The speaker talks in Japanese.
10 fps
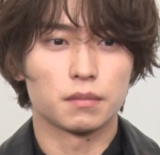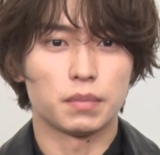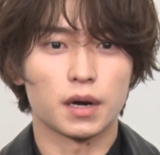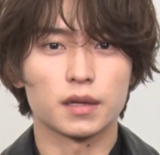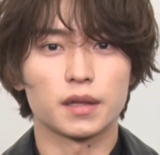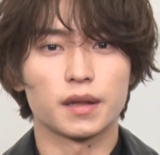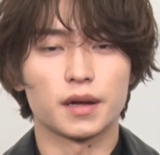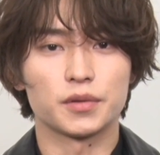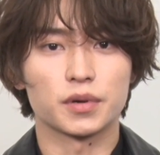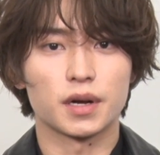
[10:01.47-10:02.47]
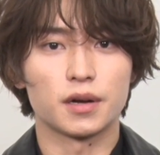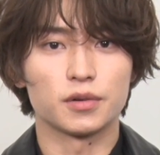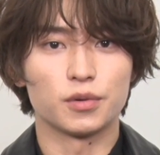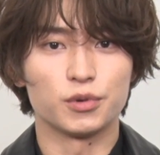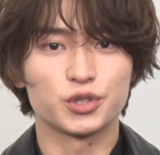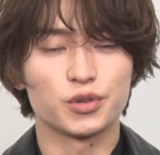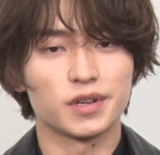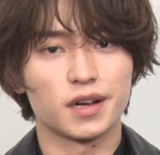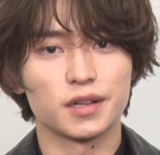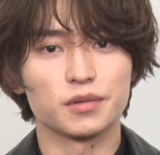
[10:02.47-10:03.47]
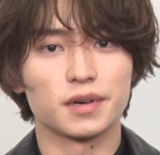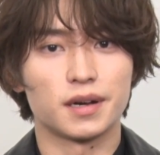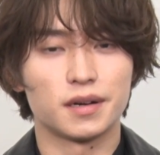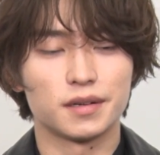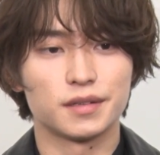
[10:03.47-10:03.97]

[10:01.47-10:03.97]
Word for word: バカだなとか面白いなとか